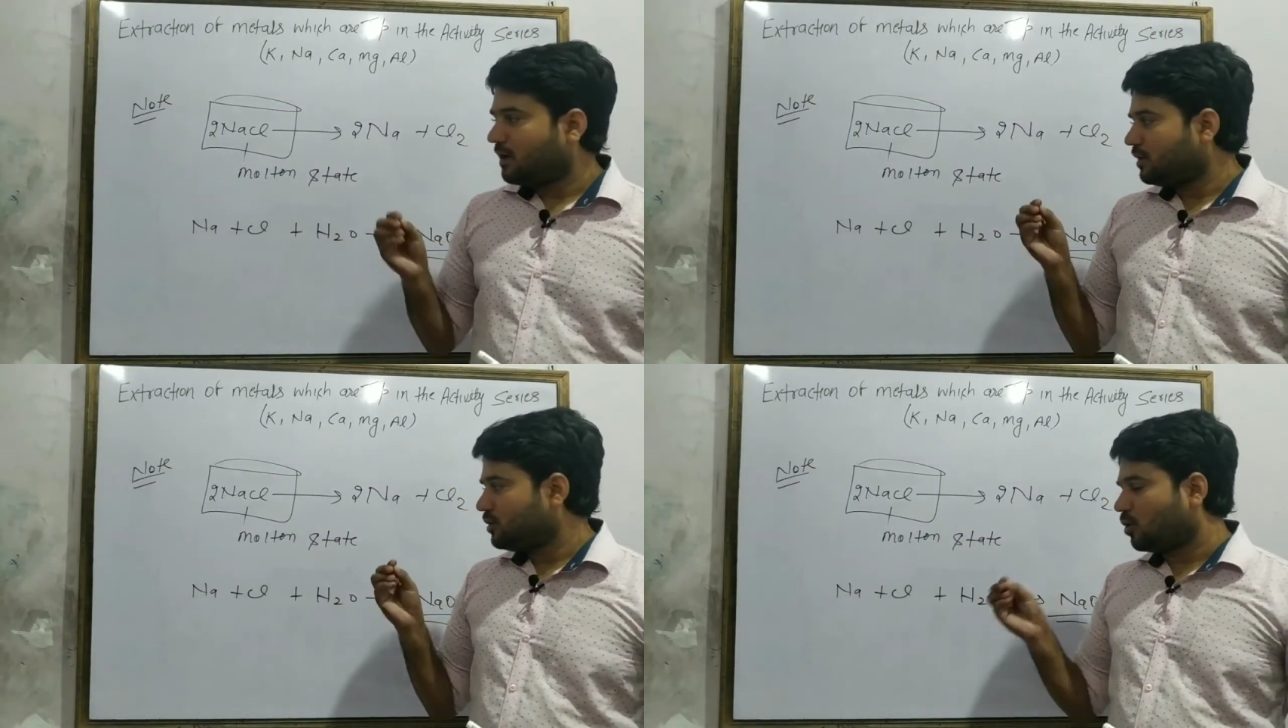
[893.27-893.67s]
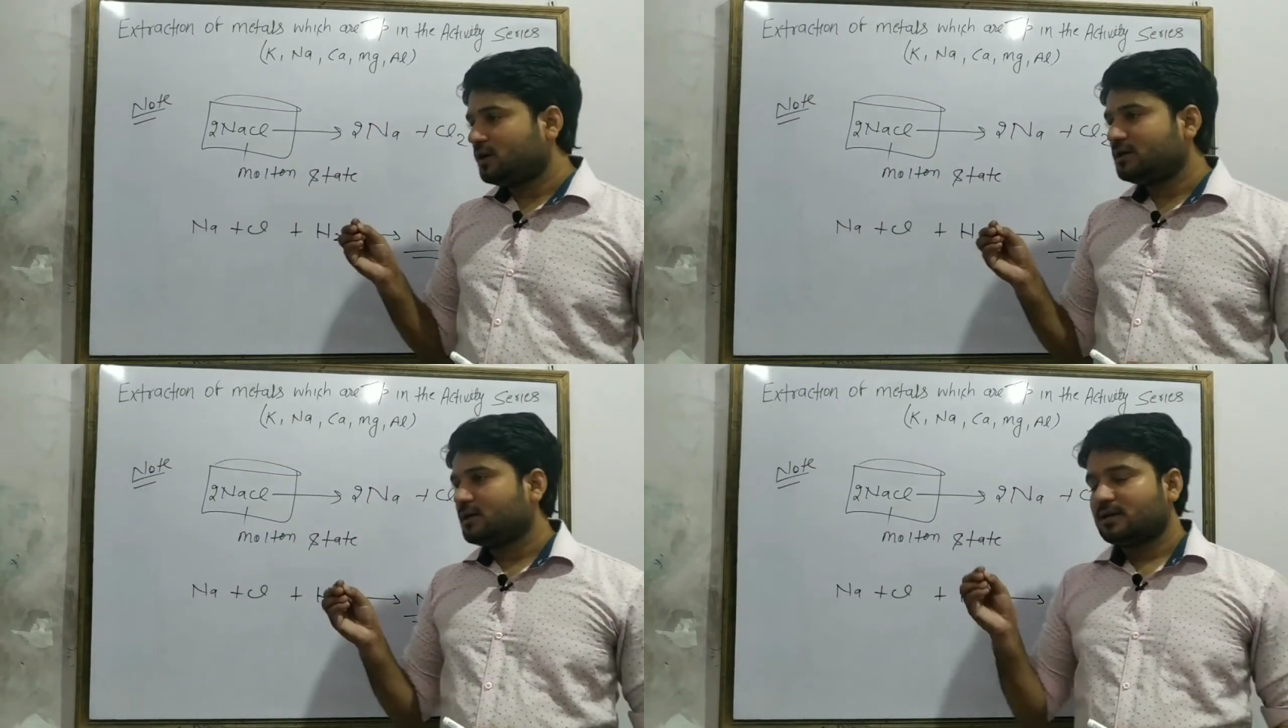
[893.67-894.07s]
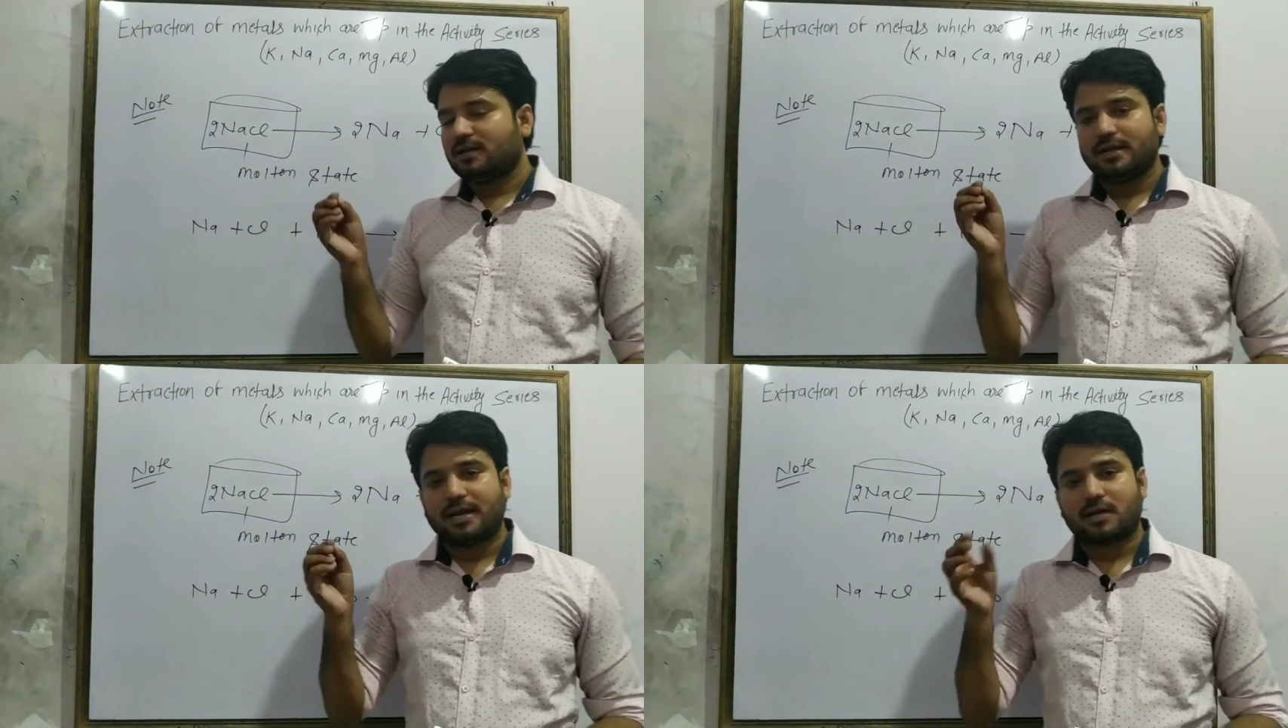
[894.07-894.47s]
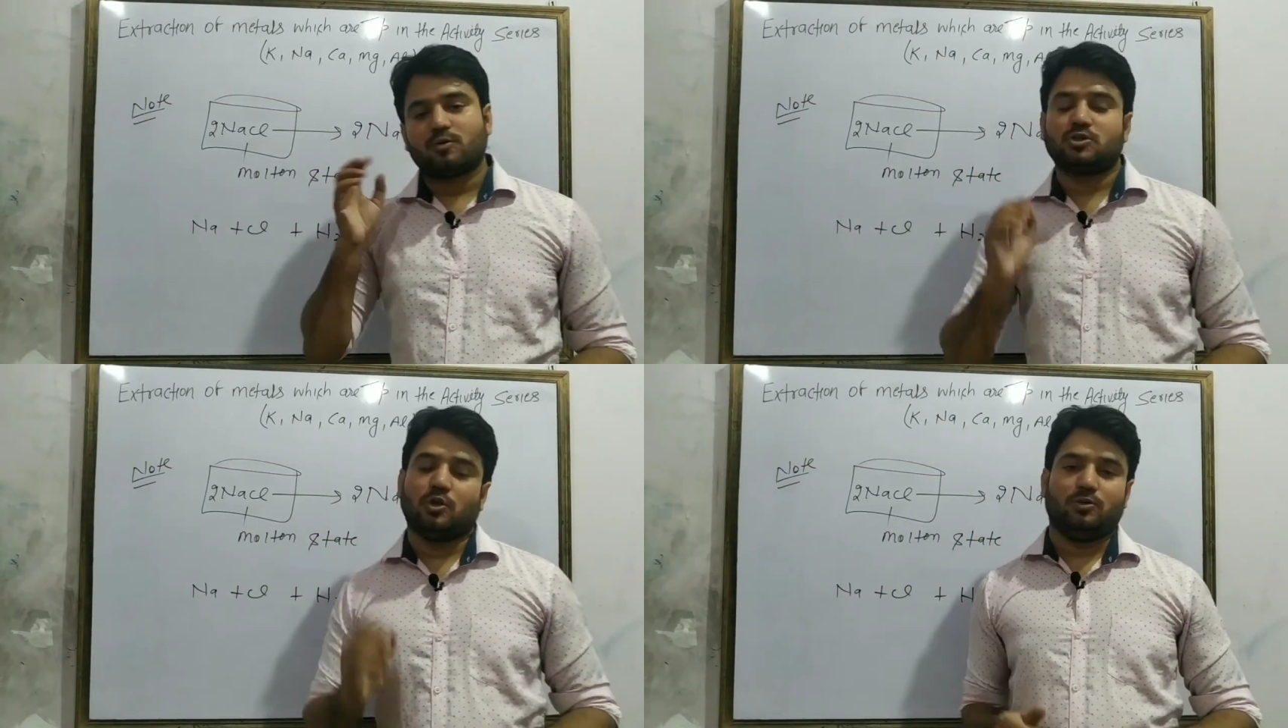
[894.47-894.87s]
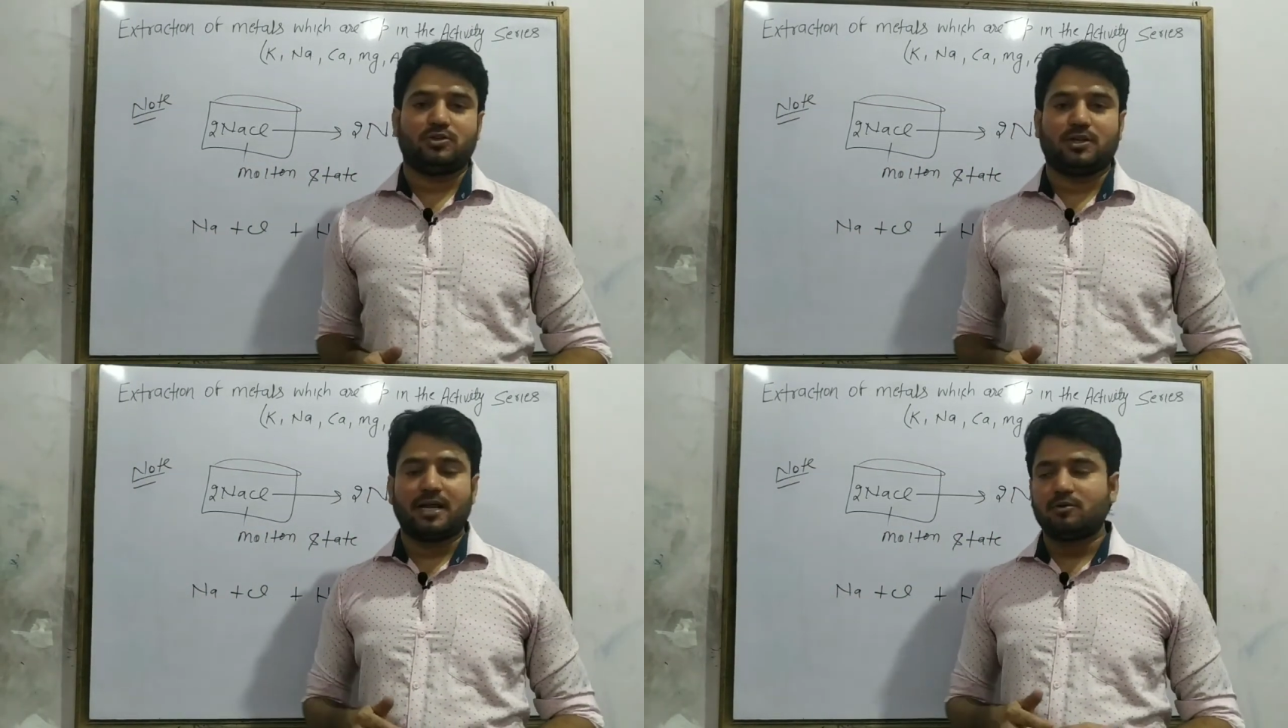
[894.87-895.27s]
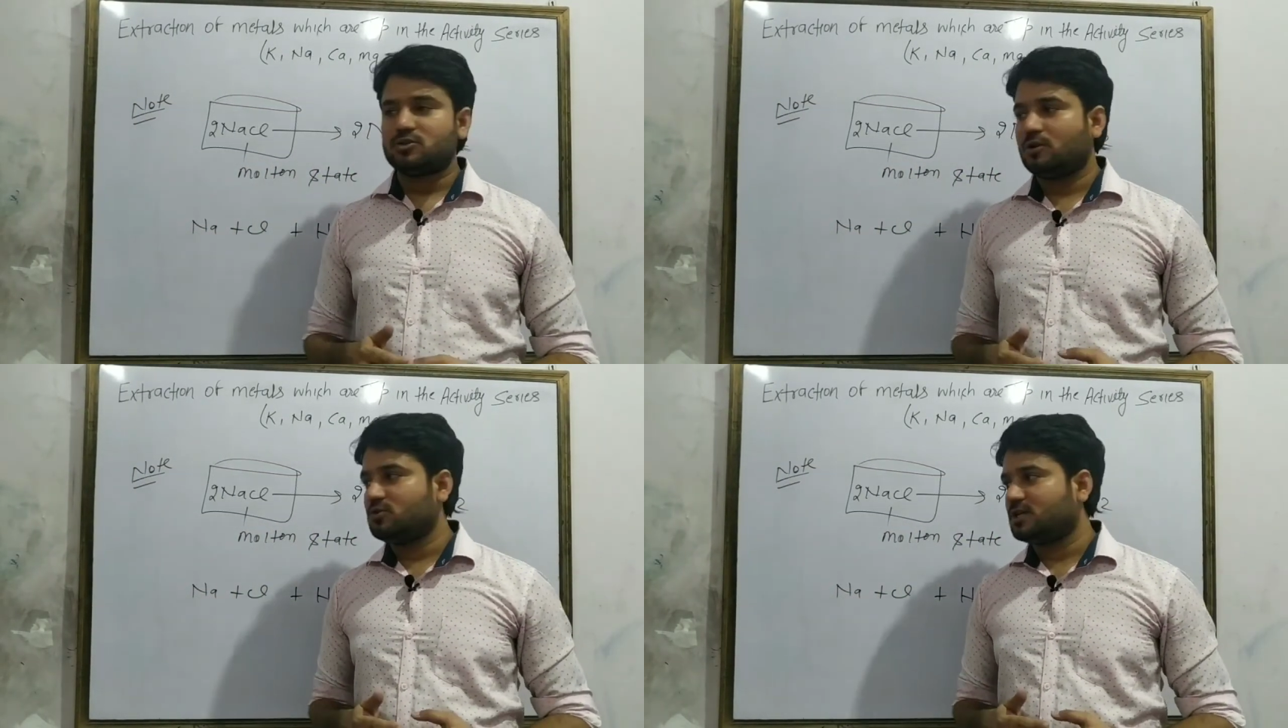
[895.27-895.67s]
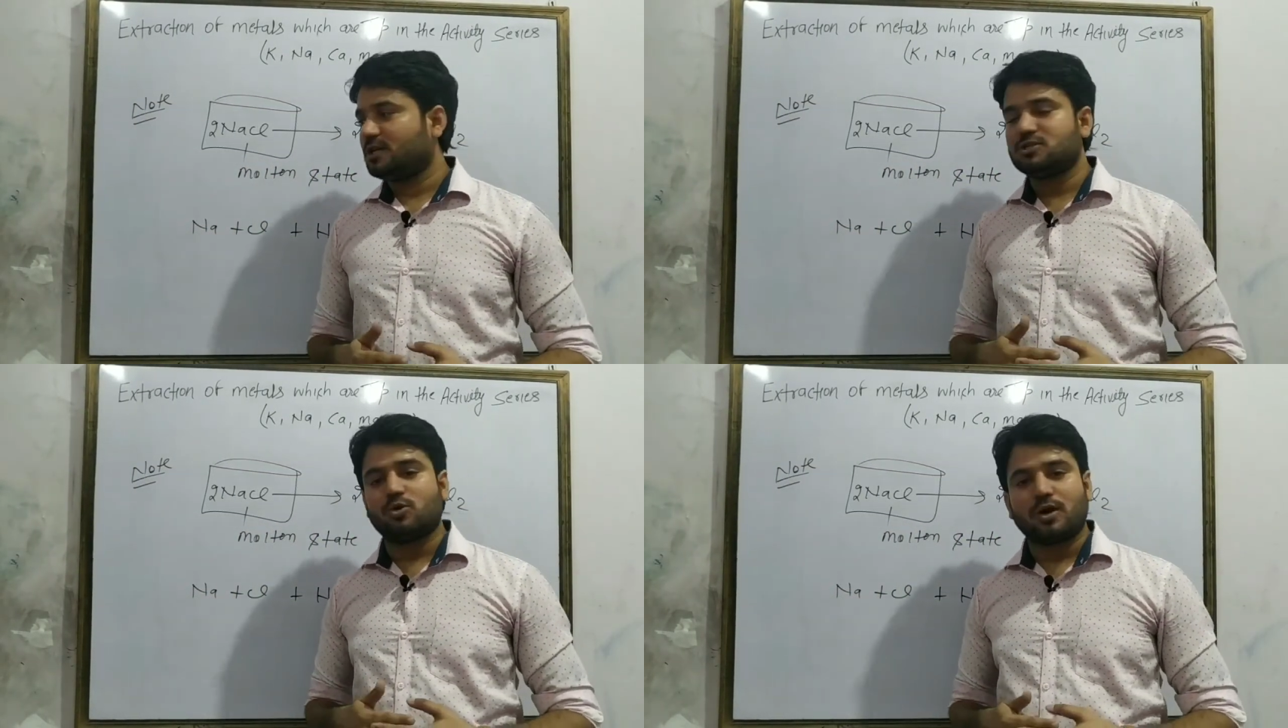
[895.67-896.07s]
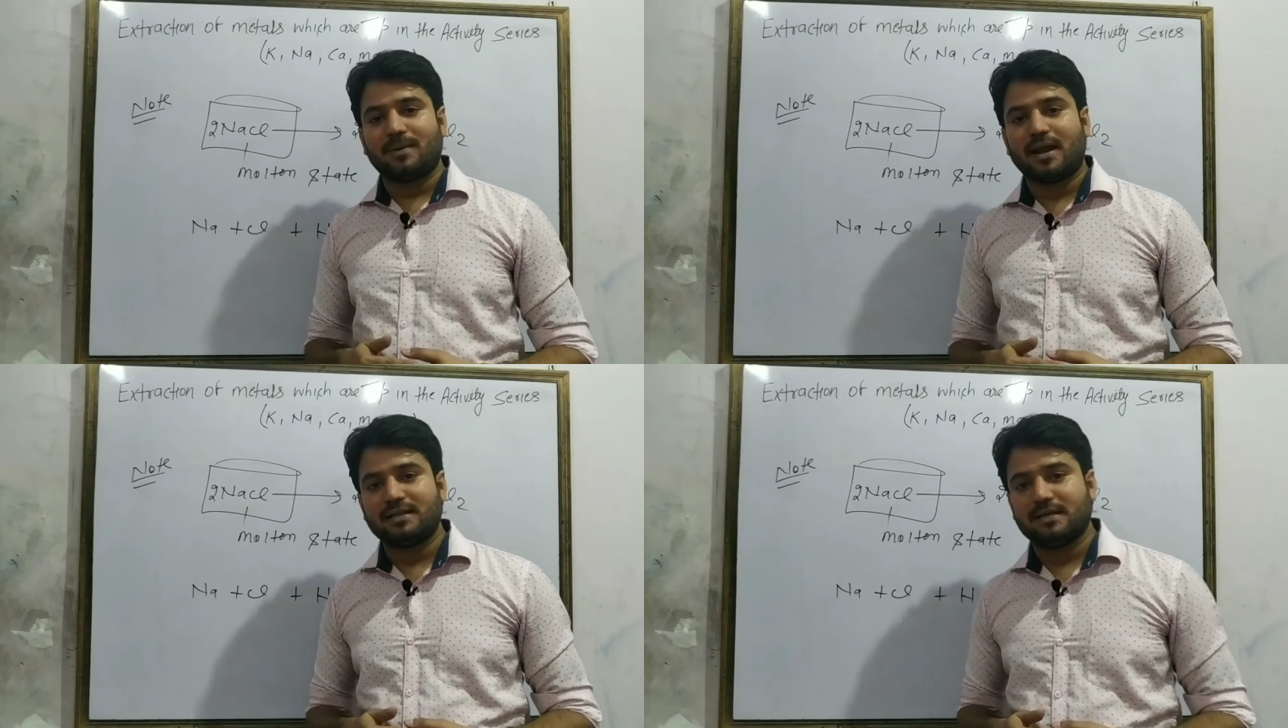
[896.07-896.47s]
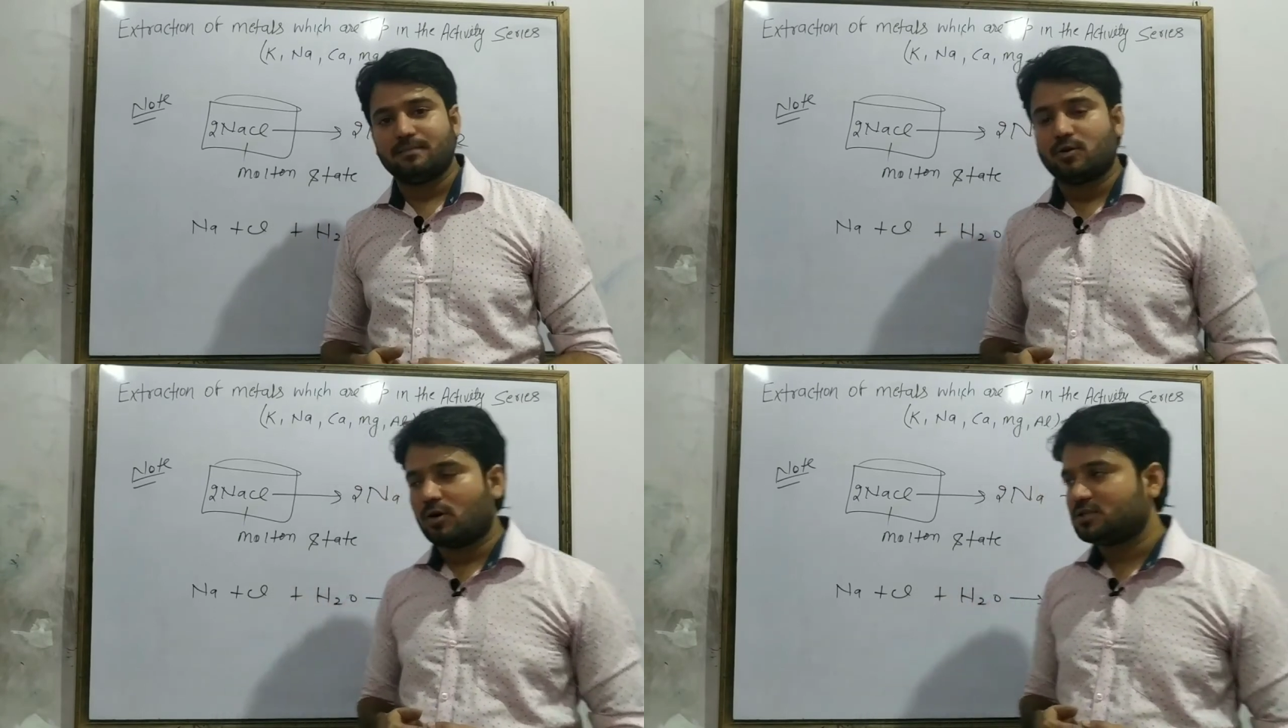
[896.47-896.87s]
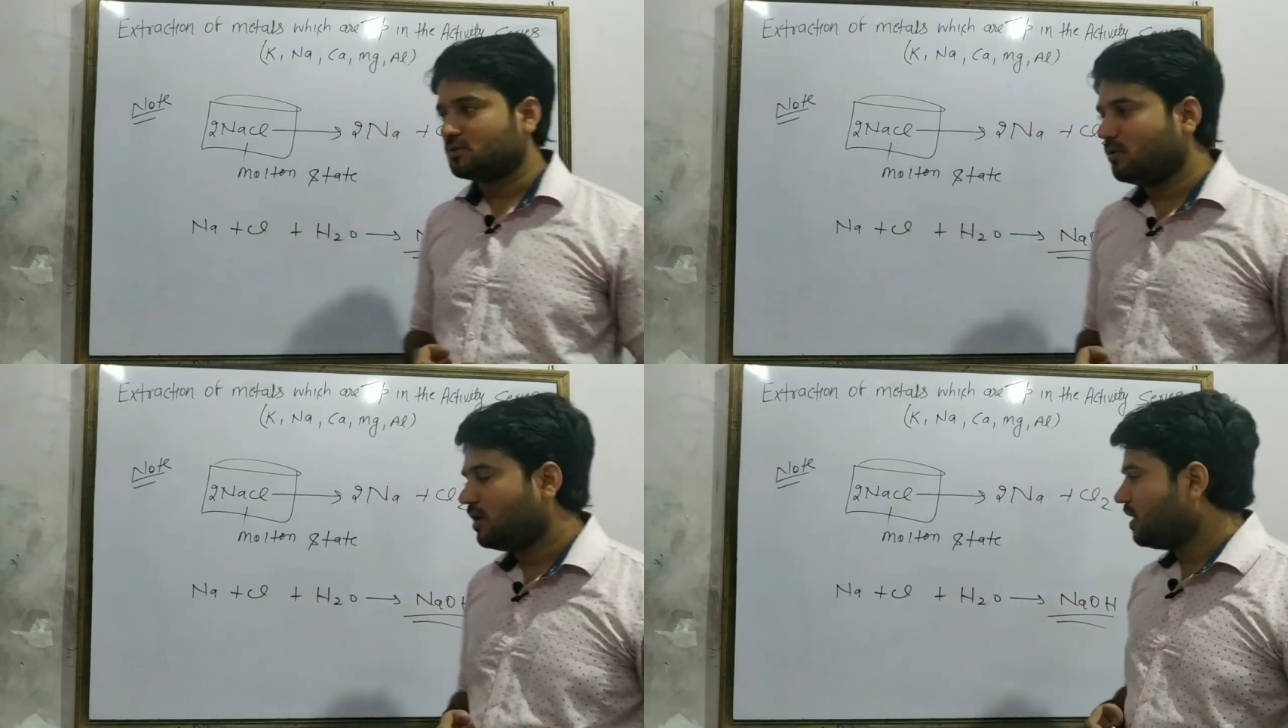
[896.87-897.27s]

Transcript: नॉट in aqueous solution aqueous solution is not applied there because you know